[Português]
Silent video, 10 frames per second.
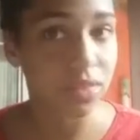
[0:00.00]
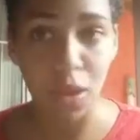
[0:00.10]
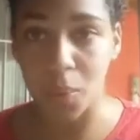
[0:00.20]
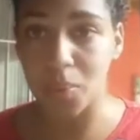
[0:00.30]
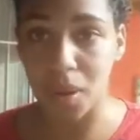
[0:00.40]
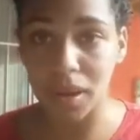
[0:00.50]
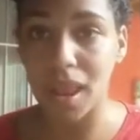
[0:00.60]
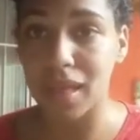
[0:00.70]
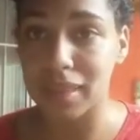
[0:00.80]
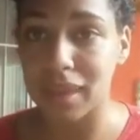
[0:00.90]
Então,
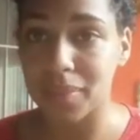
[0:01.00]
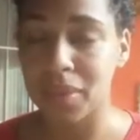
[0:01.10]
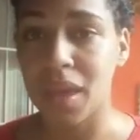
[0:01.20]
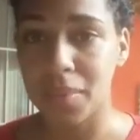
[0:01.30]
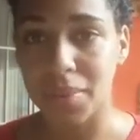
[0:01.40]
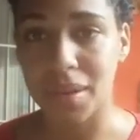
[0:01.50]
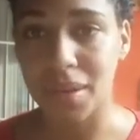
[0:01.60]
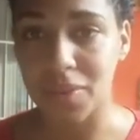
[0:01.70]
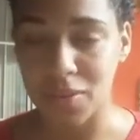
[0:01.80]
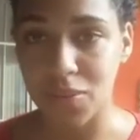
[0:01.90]
bora lá, né?
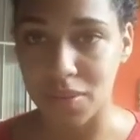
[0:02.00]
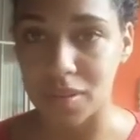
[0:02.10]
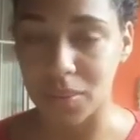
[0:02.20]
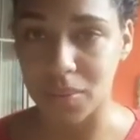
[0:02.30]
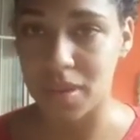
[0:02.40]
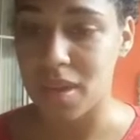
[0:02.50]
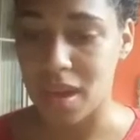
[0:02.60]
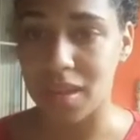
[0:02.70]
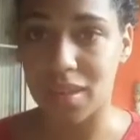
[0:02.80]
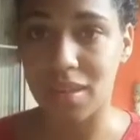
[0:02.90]
Primeira vez usando
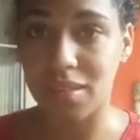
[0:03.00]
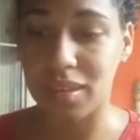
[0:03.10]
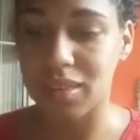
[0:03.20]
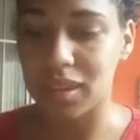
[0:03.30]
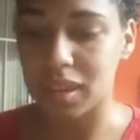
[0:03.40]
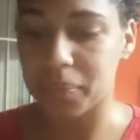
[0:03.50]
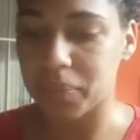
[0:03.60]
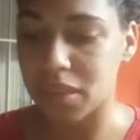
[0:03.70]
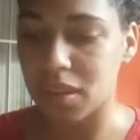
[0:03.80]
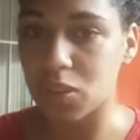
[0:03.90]
essa receitinha
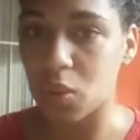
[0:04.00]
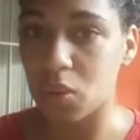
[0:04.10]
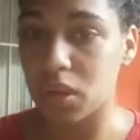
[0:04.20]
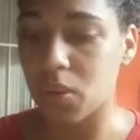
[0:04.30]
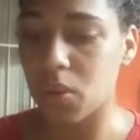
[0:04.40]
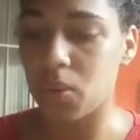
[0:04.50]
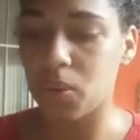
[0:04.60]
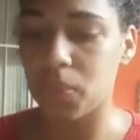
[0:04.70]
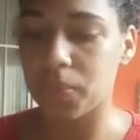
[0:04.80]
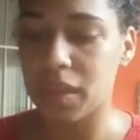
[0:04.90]
de cenoura
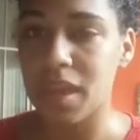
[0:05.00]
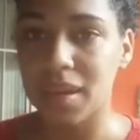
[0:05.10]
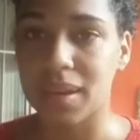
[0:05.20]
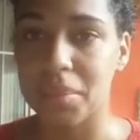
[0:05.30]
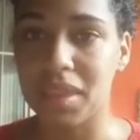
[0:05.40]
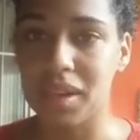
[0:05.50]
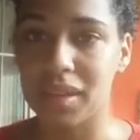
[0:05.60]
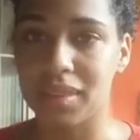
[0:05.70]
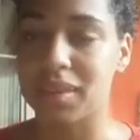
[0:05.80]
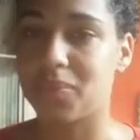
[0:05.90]
com creme de
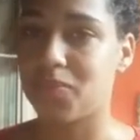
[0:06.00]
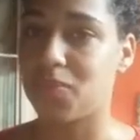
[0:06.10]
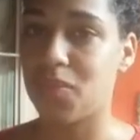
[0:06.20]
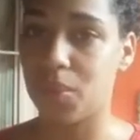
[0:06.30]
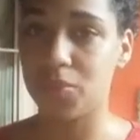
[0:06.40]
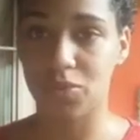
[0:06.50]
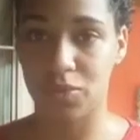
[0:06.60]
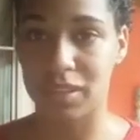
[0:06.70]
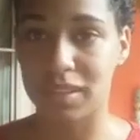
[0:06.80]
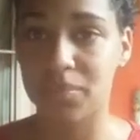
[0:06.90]
leite. Vamos
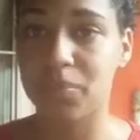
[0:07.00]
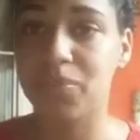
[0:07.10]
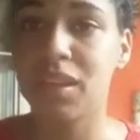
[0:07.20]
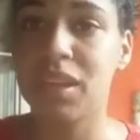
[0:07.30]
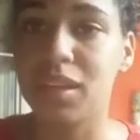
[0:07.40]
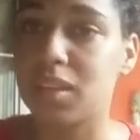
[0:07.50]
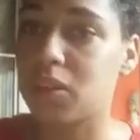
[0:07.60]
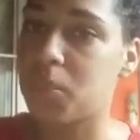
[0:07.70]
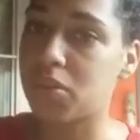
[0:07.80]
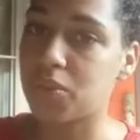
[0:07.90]
ver, né?
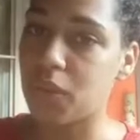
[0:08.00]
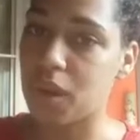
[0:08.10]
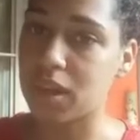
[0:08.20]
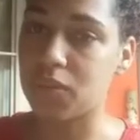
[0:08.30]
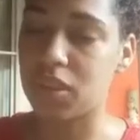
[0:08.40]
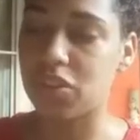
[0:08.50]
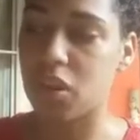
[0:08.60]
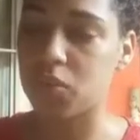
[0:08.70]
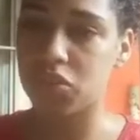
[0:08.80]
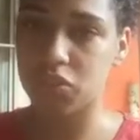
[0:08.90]
Então depois eu venho aqui, vou
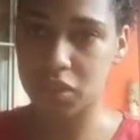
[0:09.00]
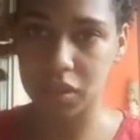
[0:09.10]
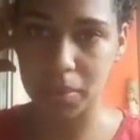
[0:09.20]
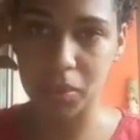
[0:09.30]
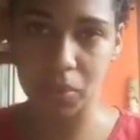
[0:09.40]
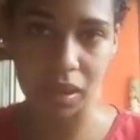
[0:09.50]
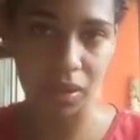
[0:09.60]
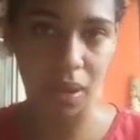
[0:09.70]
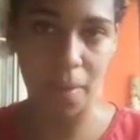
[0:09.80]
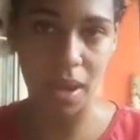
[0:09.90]
deixar uns 30 minutos
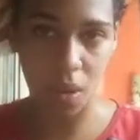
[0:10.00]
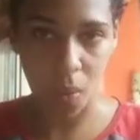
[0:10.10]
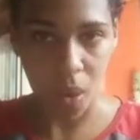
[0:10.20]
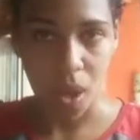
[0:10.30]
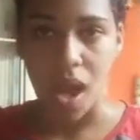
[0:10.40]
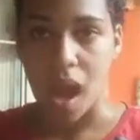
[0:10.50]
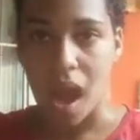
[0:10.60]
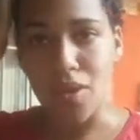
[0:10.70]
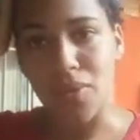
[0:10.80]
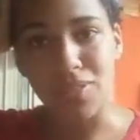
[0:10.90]
aqui no cabelo.
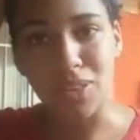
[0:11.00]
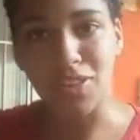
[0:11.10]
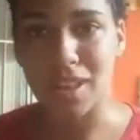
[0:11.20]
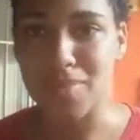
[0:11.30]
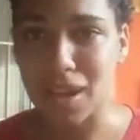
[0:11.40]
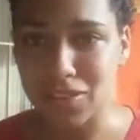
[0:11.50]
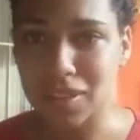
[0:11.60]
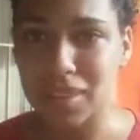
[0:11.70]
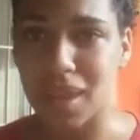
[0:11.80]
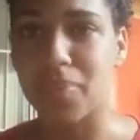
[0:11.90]
Às vezes eu deixo ele
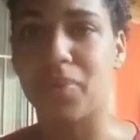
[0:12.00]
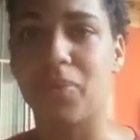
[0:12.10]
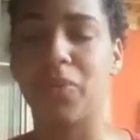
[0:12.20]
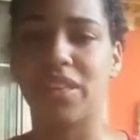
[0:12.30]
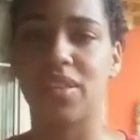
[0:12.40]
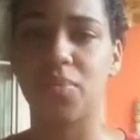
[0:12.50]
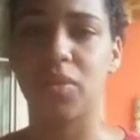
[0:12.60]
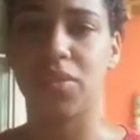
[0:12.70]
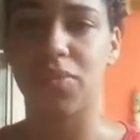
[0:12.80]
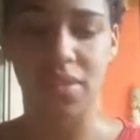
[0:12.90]
bastante tempo, vou fazer
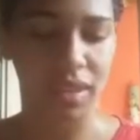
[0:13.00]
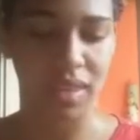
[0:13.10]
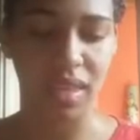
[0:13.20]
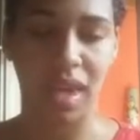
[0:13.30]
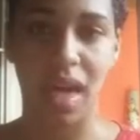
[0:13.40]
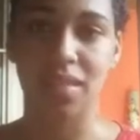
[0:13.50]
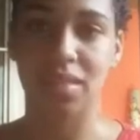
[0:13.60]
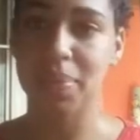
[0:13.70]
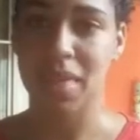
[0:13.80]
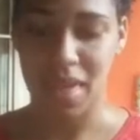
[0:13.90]
meu serviço aqui de casa,
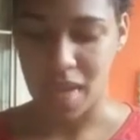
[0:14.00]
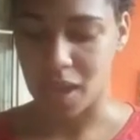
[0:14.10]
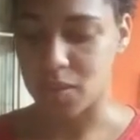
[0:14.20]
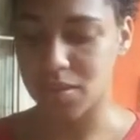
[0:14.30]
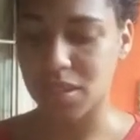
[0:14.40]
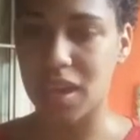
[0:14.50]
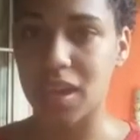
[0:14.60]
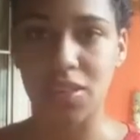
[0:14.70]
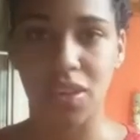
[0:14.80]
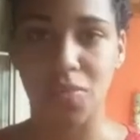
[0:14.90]
né? Aí eu
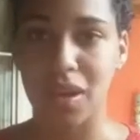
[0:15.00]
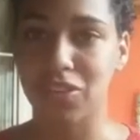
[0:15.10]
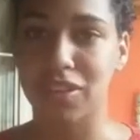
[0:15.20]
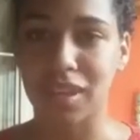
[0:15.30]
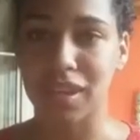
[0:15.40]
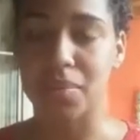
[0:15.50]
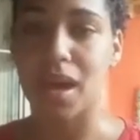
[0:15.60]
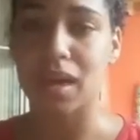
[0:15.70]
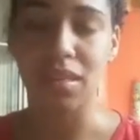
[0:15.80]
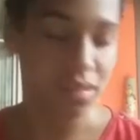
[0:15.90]
esqueço e deixo bastante aqui,
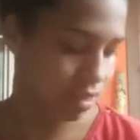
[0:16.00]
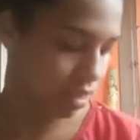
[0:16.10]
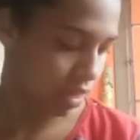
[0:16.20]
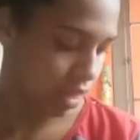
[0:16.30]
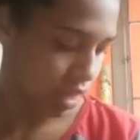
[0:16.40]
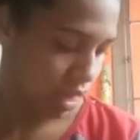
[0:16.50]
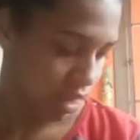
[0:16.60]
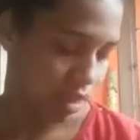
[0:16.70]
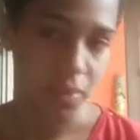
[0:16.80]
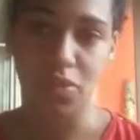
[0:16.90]
mas
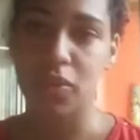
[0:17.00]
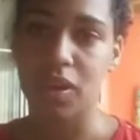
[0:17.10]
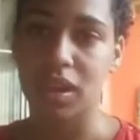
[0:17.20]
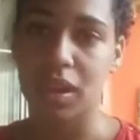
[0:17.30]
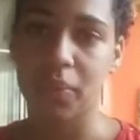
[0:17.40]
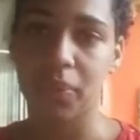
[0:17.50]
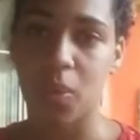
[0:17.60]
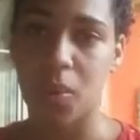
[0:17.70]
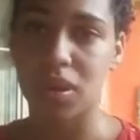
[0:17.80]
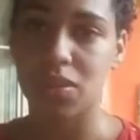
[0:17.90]
depois eu venho aqui
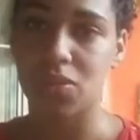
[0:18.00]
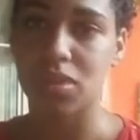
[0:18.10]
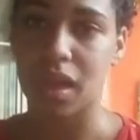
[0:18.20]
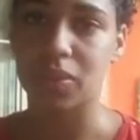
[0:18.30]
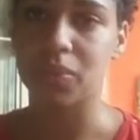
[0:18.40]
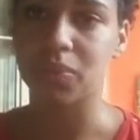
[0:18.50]
com o resultado.